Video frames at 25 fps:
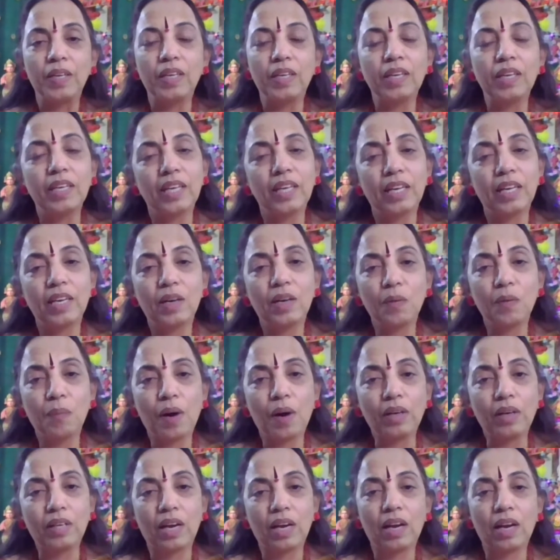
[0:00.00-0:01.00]
இன்னைக்கு என்ன
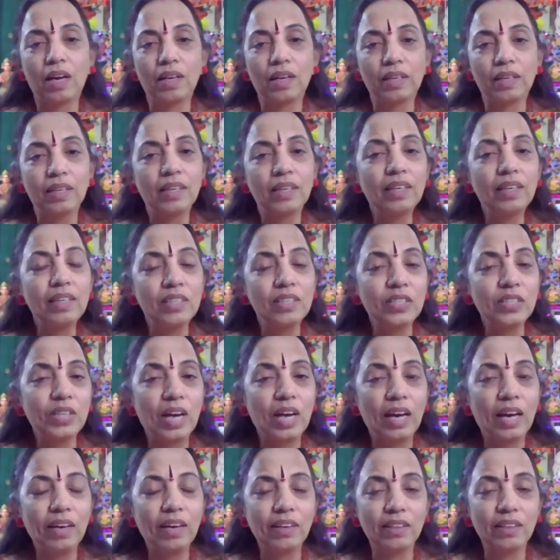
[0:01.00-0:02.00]
பார்க்கலாம் இன்னைக்கு
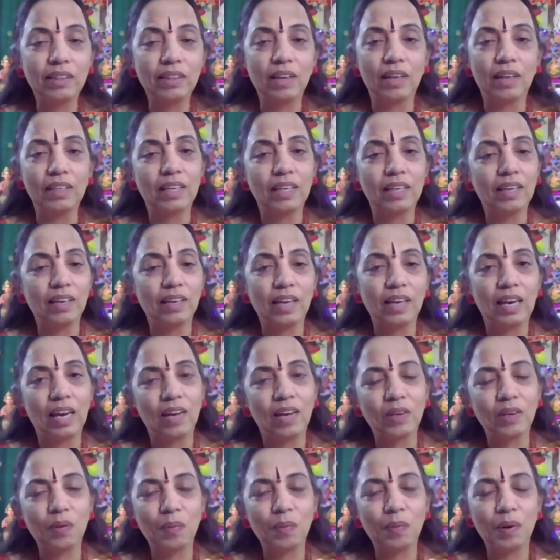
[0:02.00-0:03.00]
ஷேரிங் தான் ஏன்னா
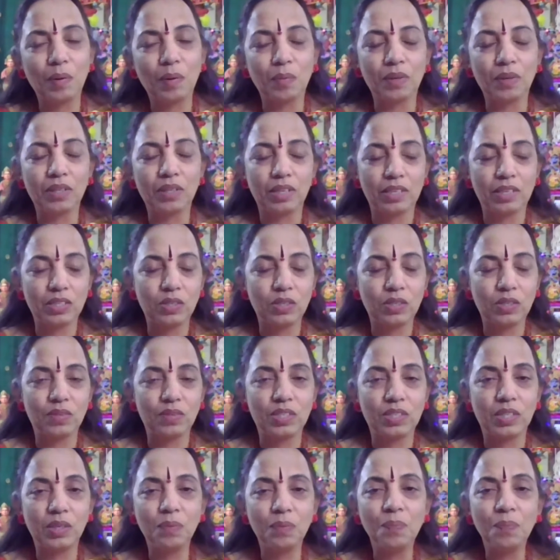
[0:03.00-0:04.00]
எல்லாருக்குமே நமக்கு தெரிஞ்ச
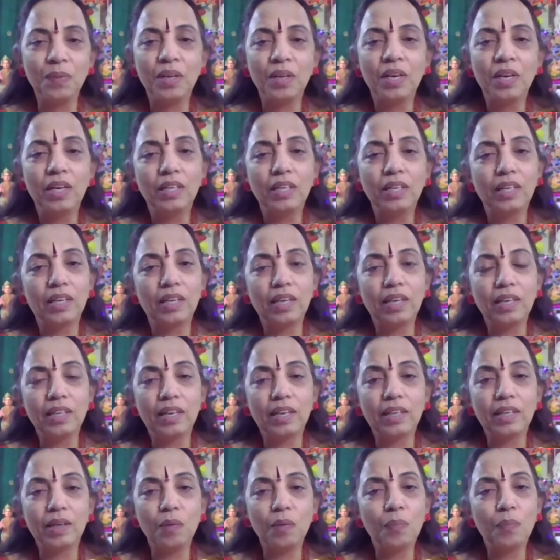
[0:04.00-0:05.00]
விஷயம் என்னன்னு
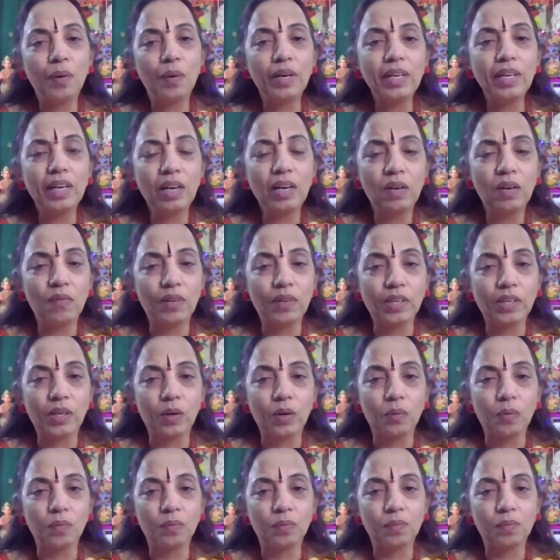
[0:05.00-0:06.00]
கேட்டா படிகள்
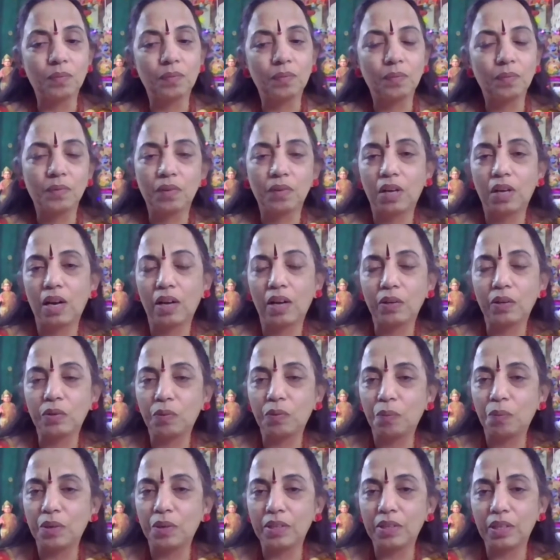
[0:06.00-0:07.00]
வைக்கிறோம்
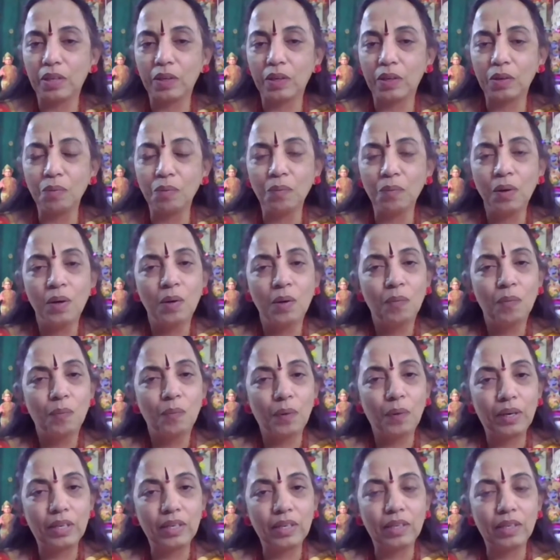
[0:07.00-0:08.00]
எல்லாருக்குமே தெரியும்
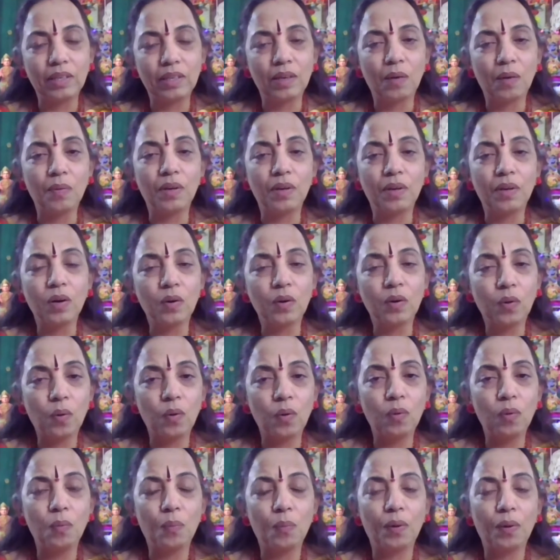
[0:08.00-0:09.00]
படி அப்படின்னா
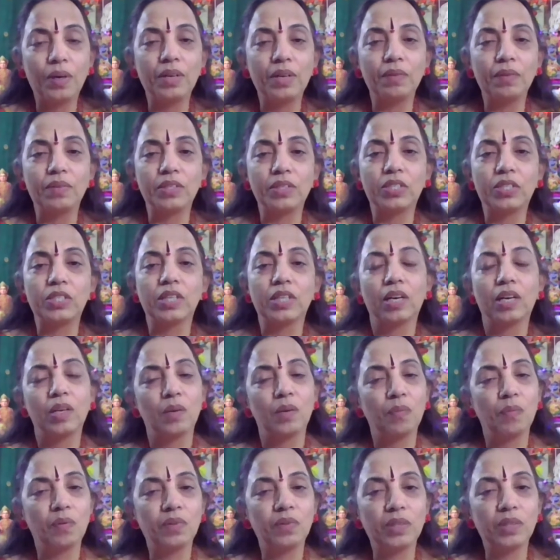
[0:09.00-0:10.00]
குலு படி வச்சுதான்
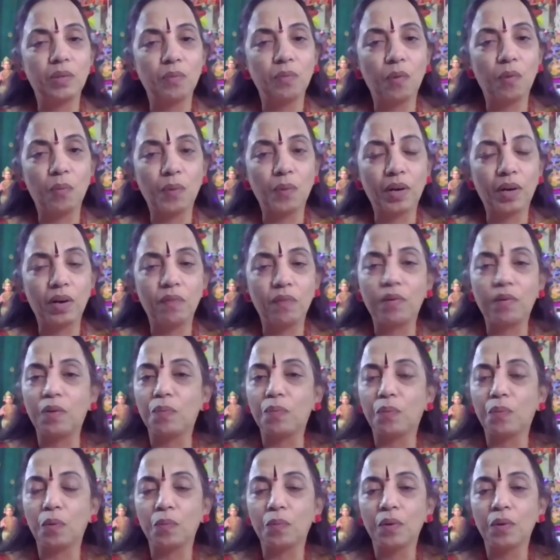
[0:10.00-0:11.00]
நம்ம வந்து பொம்மைகள்
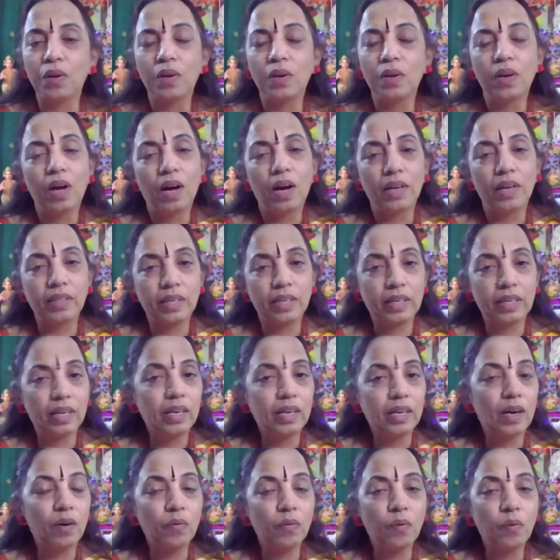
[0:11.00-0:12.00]
வைப்போம் அது
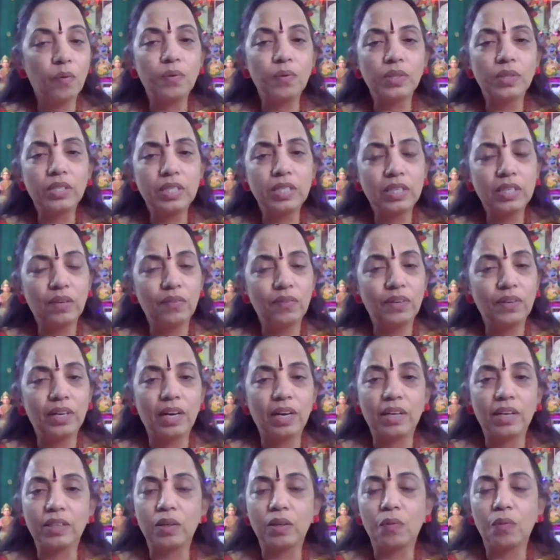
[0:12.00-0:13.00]
என்னன்னா சின்ன வீடா
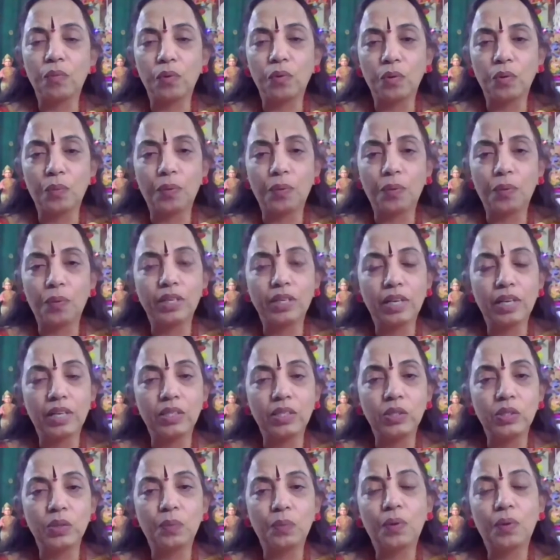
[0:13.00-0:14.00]
இருந்தா மூணு படி
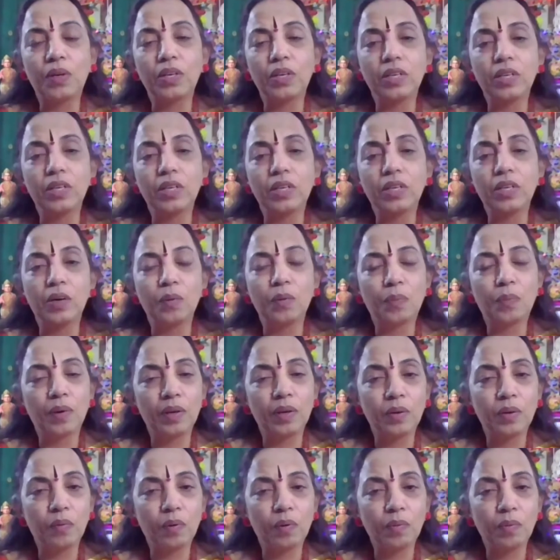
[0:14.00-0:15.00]
அஞ்சு படி ஏழு படி
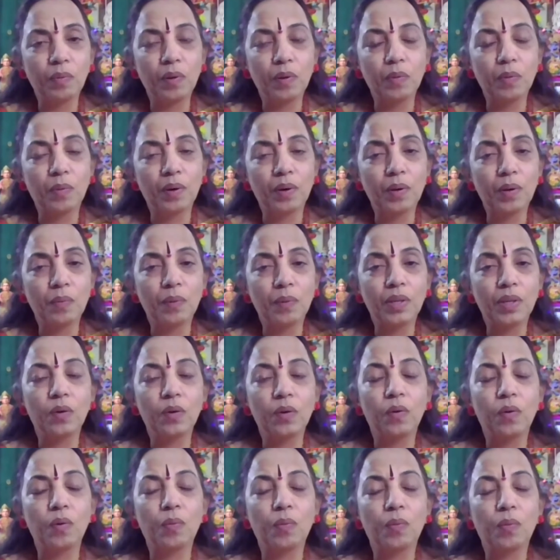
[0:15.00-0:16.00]
ஒன்பது படி
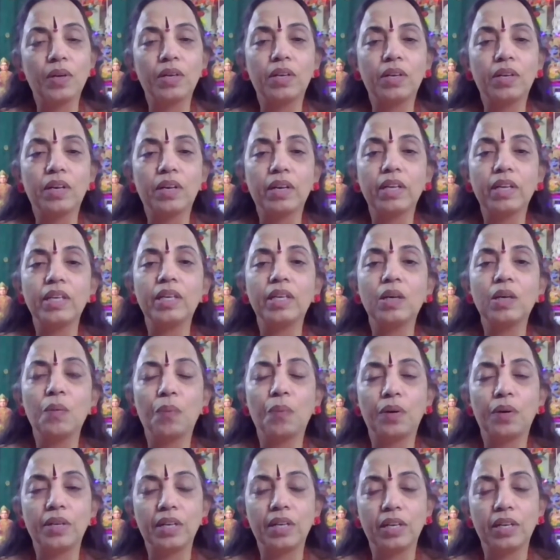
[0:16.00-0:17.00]
பதினோரு படி நிறைய
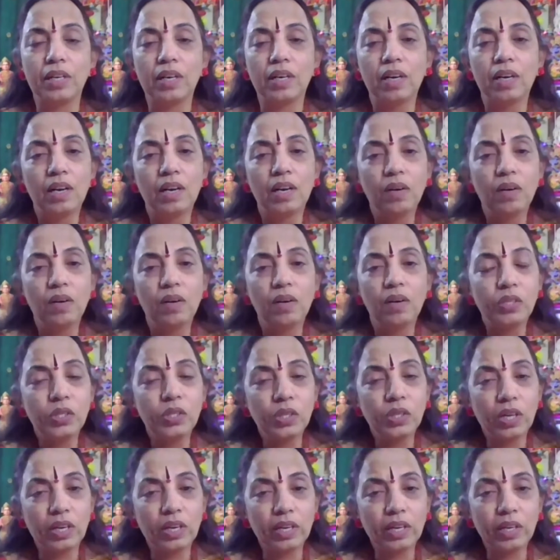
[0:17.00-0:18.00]
படிகள் வச்சு
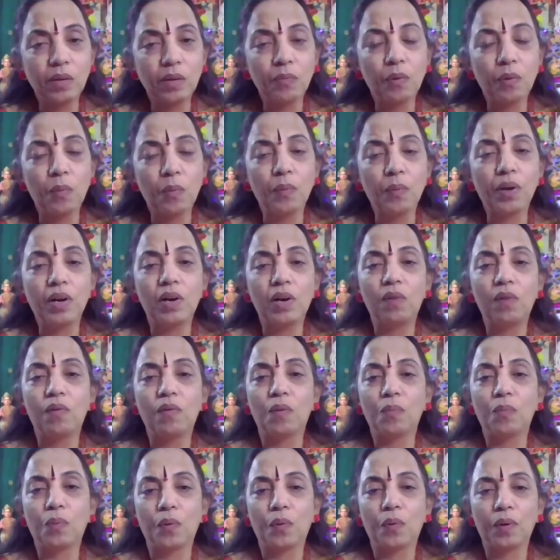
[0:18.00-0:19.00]
நிறைய பொம்மைகள்
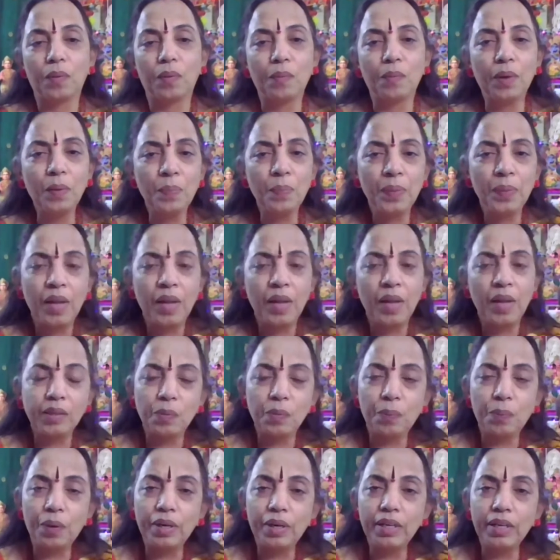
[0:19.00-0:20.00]
வைப்போம் நம்ம அந்த
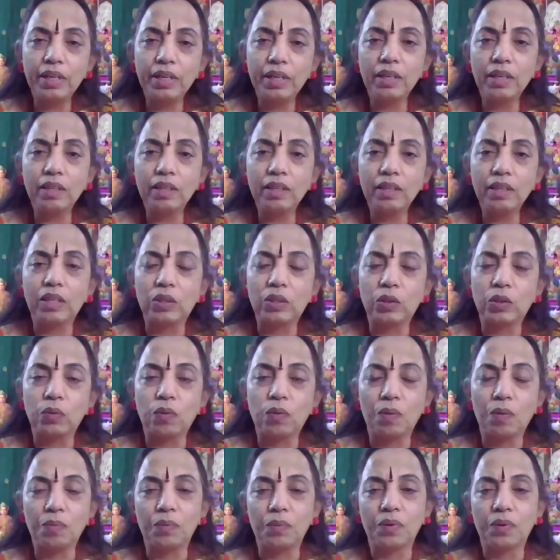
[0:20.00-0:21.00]
படி
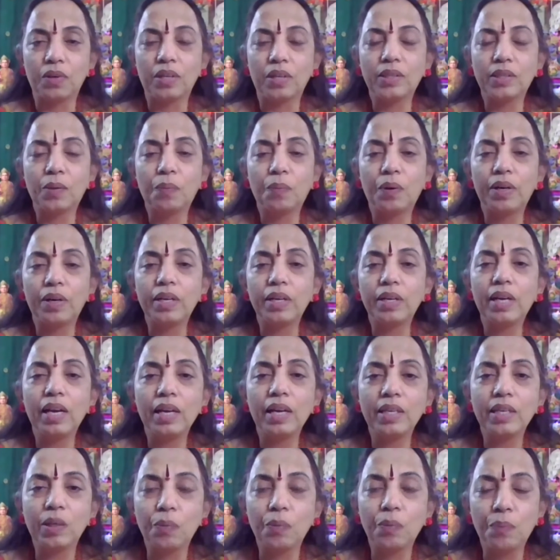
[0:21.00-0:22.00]
தத்துவம் அந்த படியில
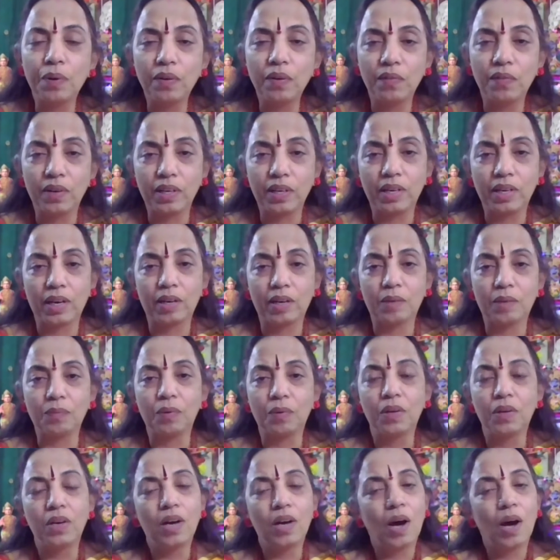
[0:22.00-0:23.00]
எப்படி வைக்கணும்
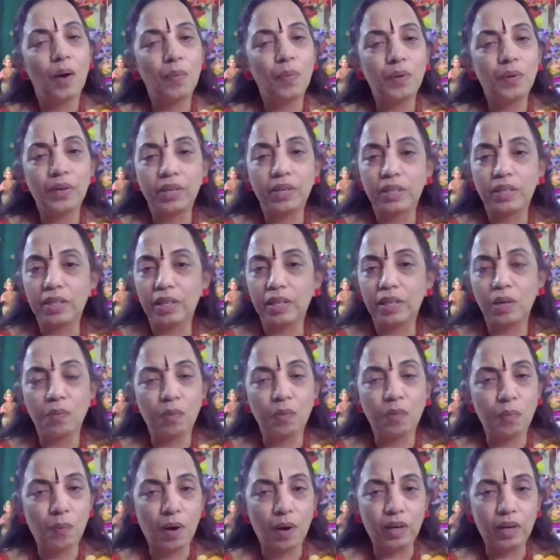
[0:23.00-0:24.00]
அப்படின்றத நம்ம
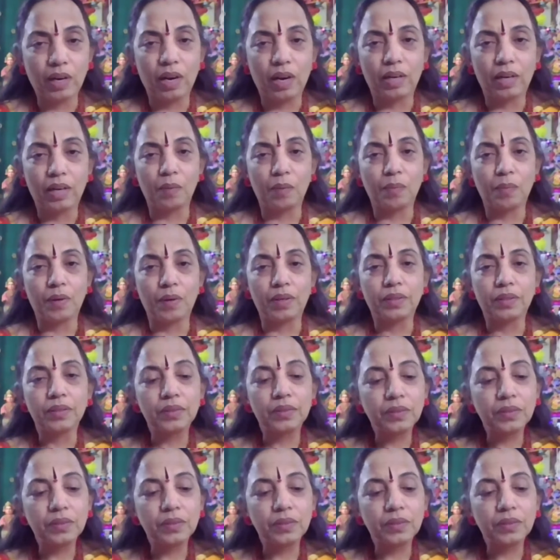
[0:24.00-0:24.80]
பார்க்கலாம் நம்ம